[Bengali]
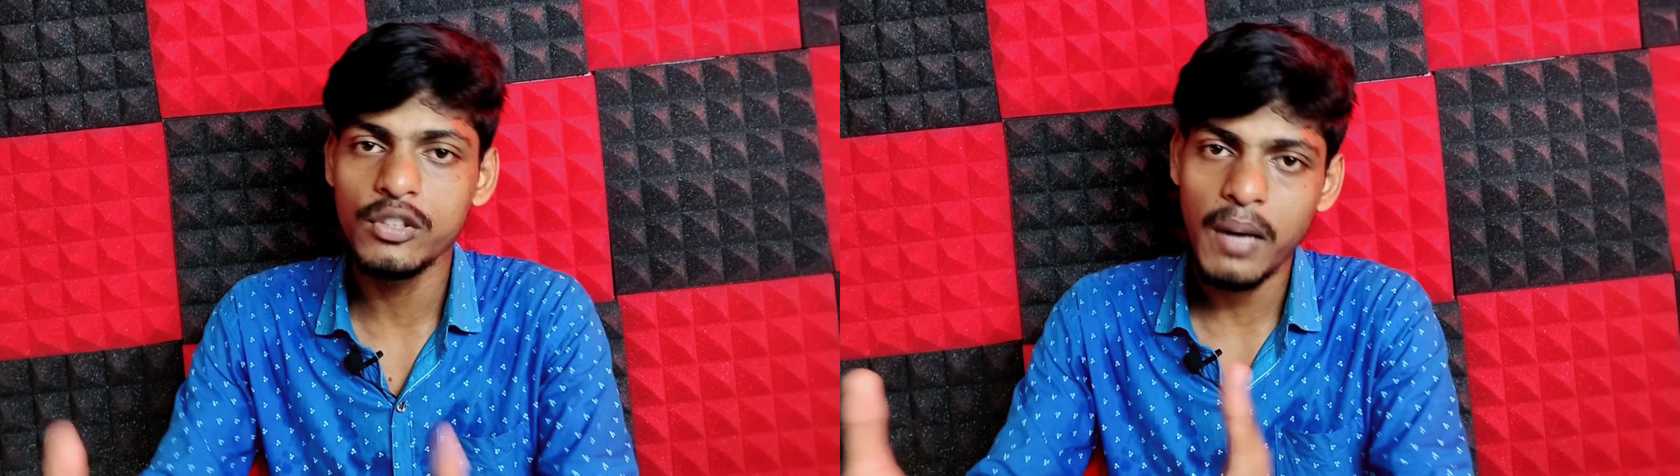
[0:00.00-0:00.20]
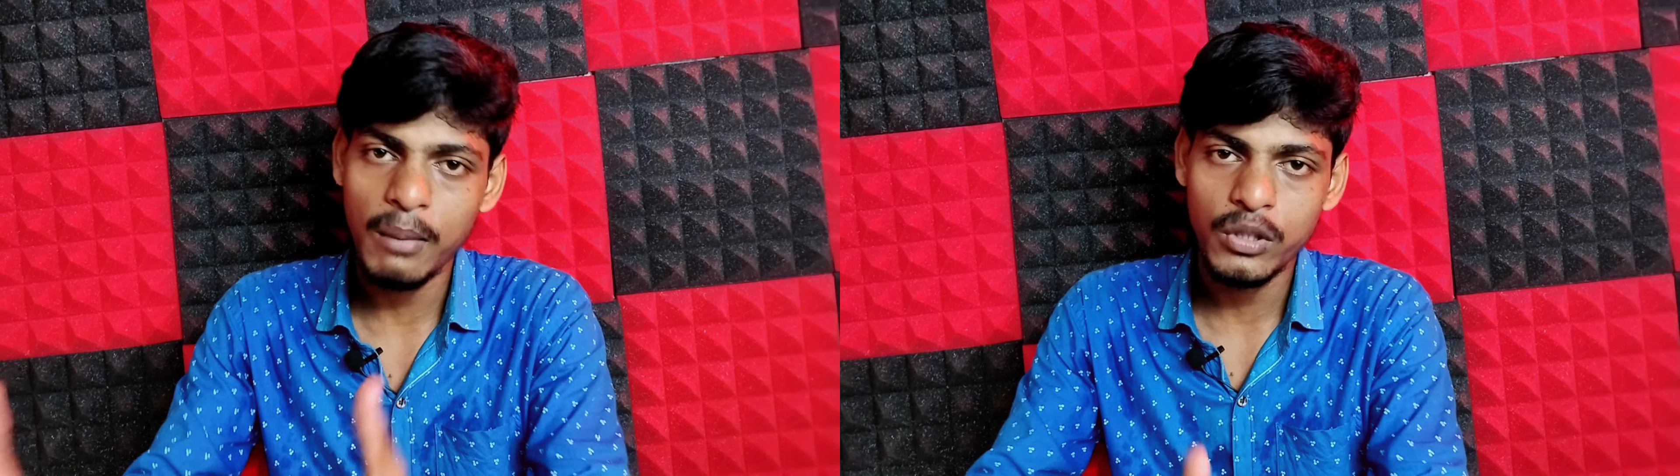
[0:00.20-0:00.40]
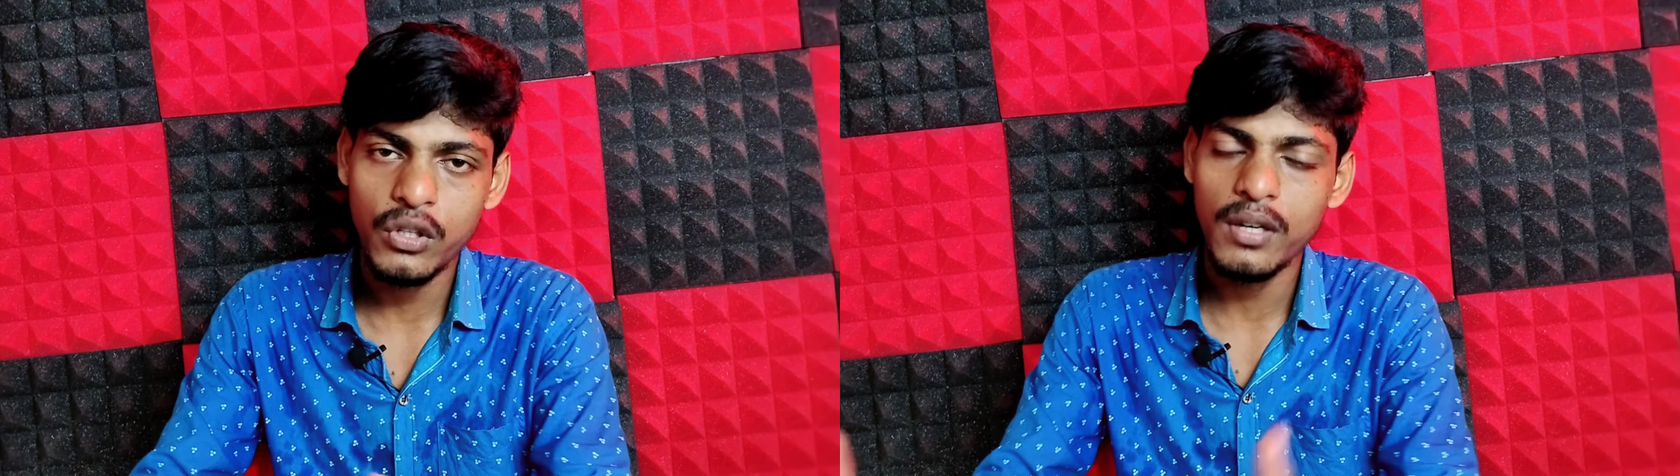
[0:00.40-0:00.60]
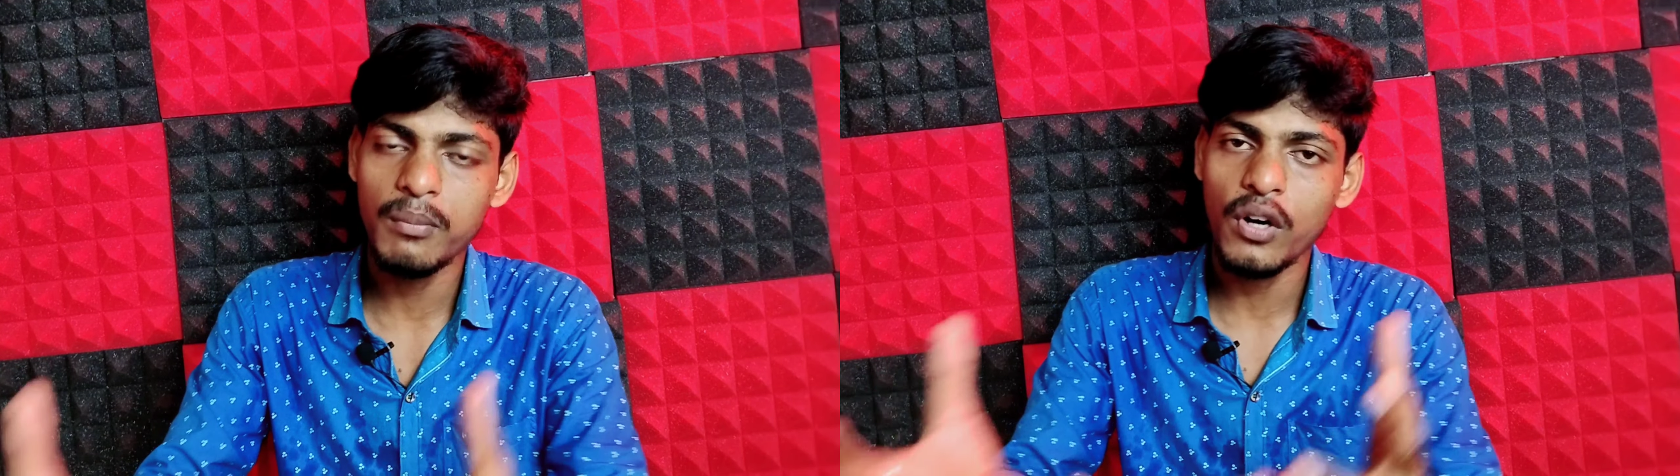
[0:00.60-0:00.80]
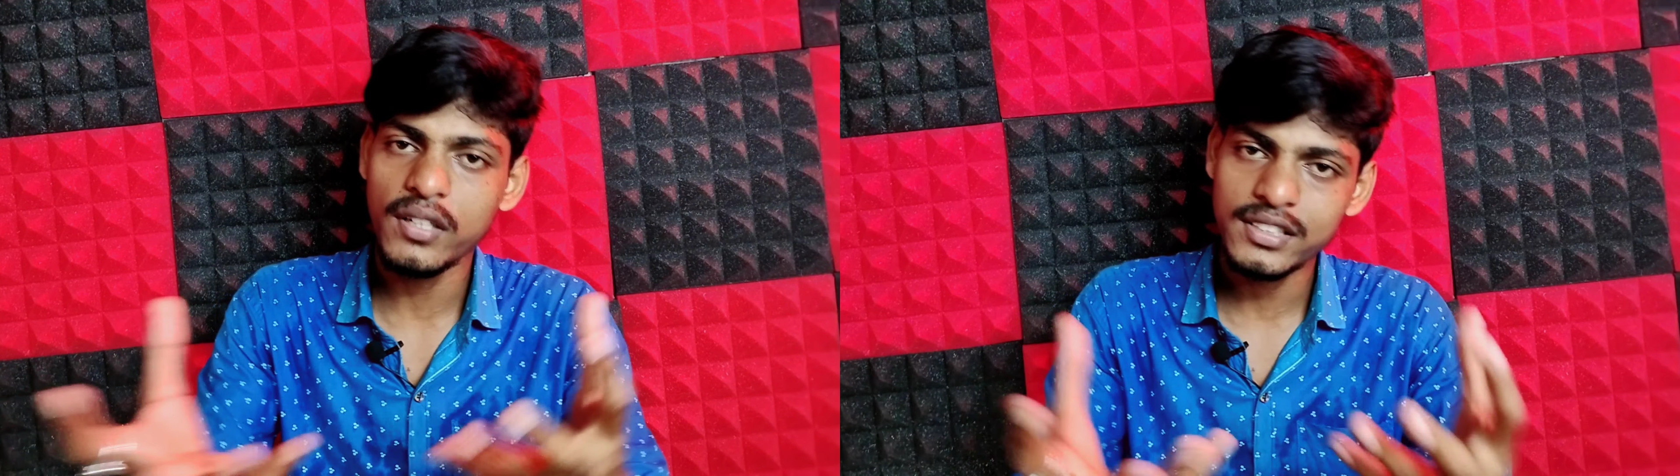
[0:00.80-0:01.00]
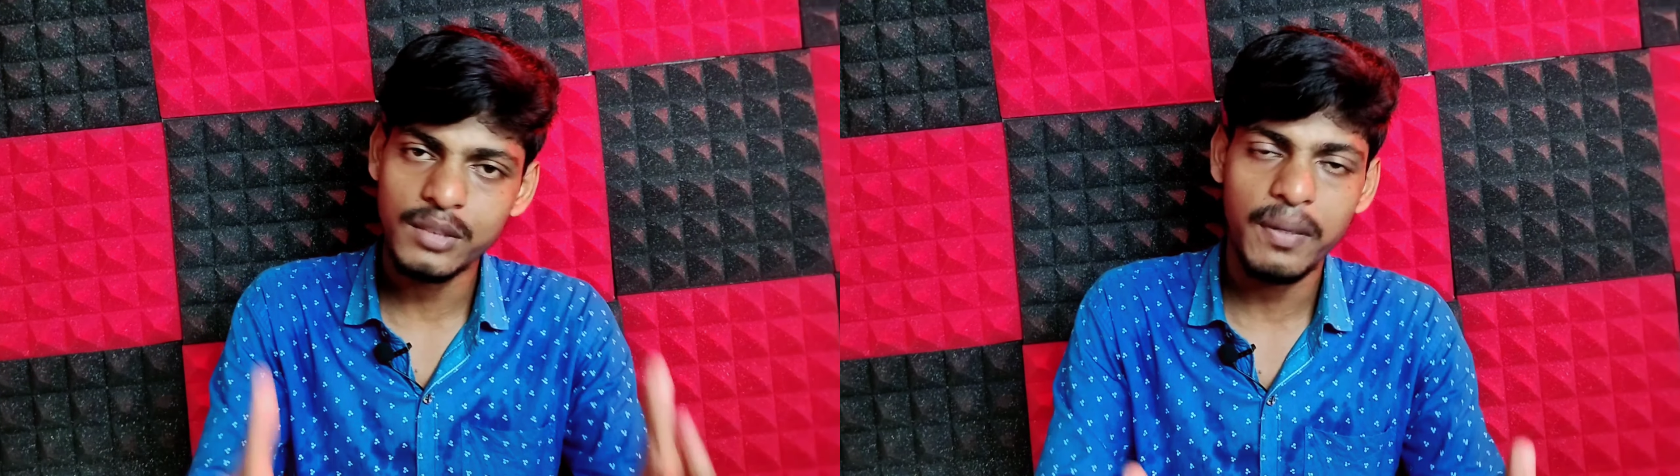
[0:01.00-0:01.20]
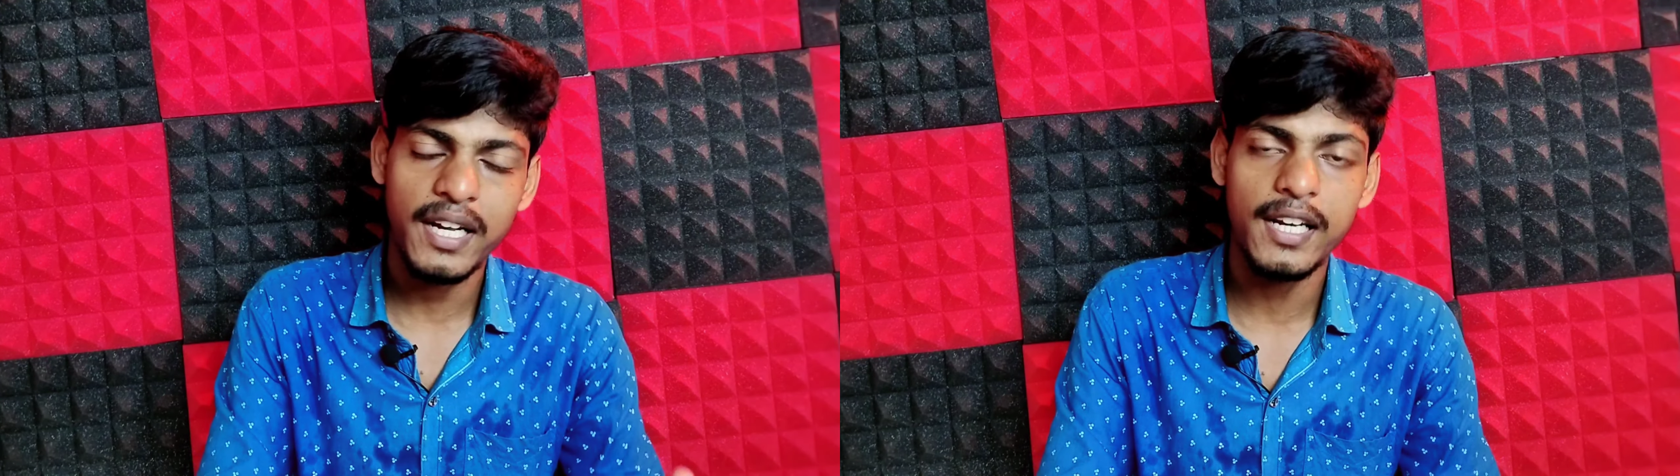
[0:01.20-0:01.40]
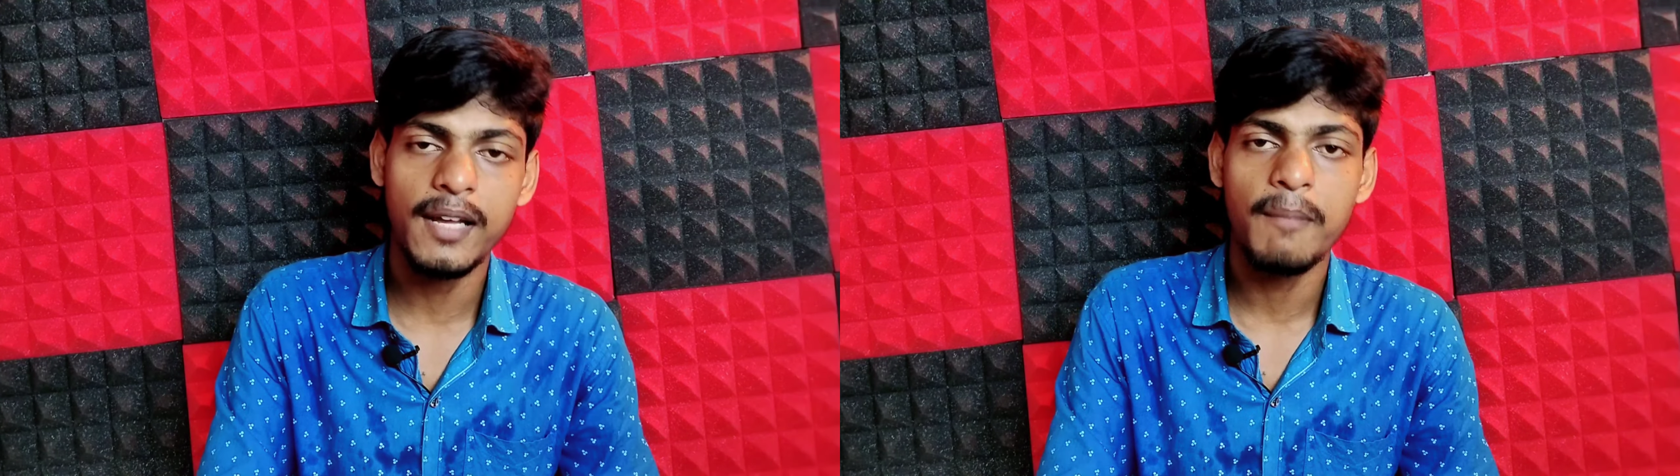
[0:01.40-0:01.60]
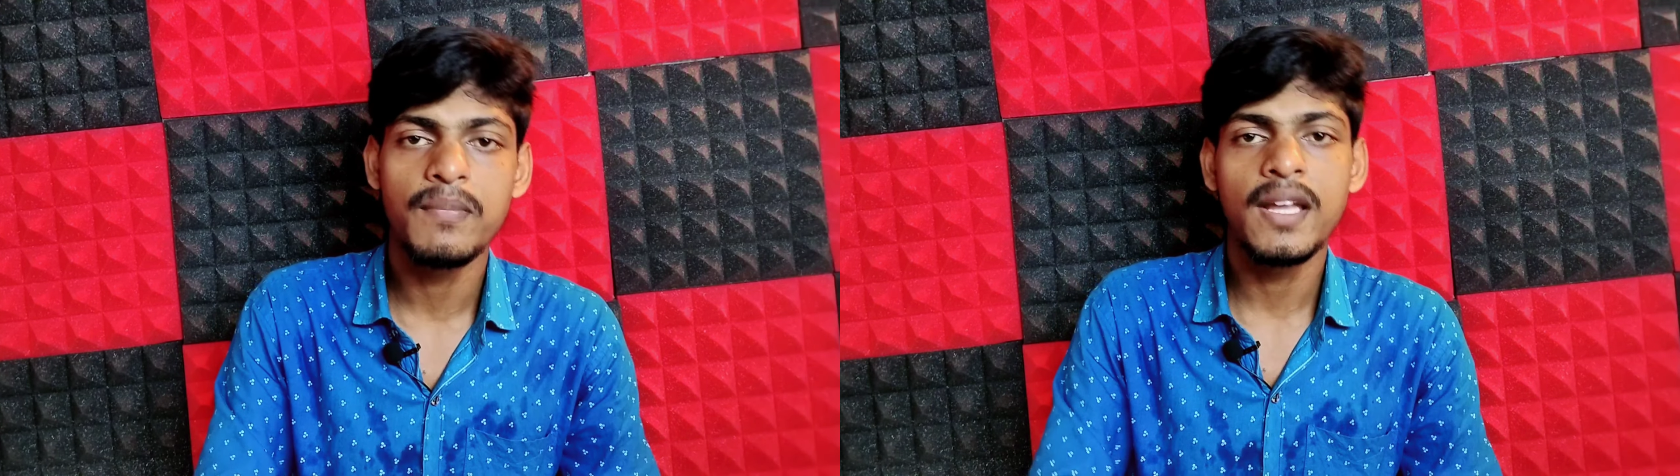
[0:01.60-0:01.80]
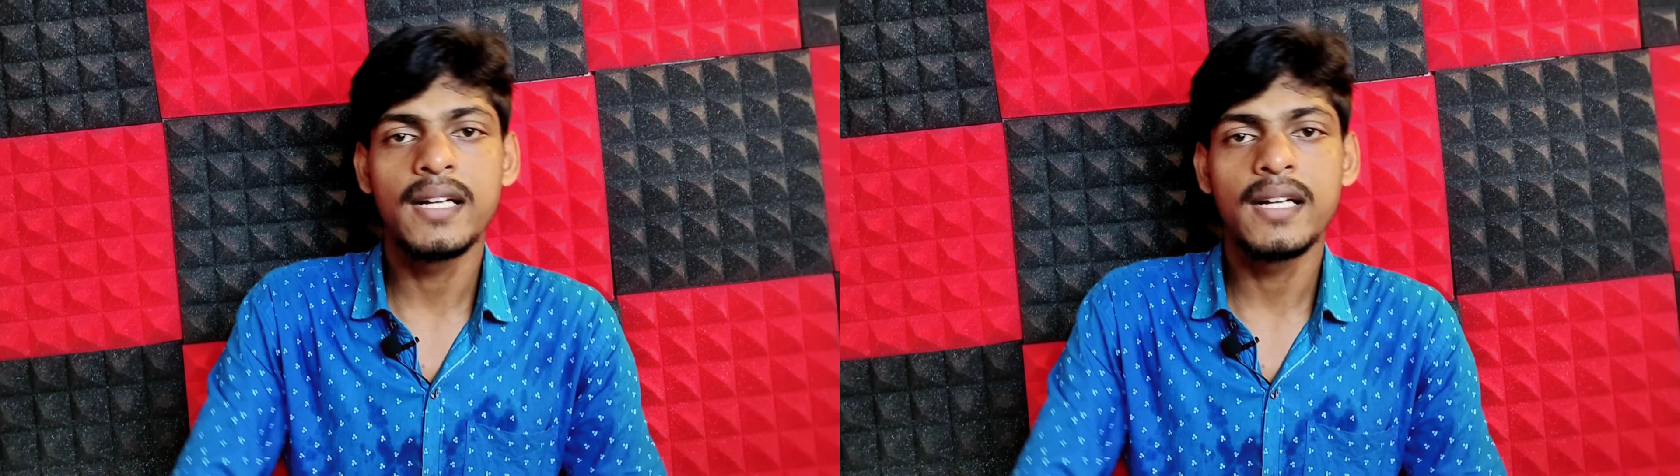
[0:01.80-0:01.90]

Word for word: ইউটিউবে আপলোড করলে মডেজ পেয়ে গেলে